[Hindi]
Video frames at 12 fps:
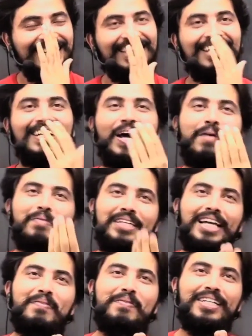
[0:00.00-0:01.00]
जरा नाम
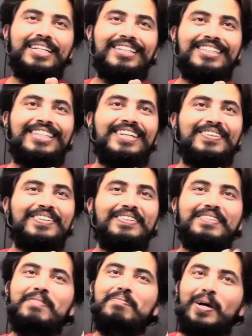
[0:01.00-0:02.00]
ही यामी नहीं लिखे उन्होंने मतलब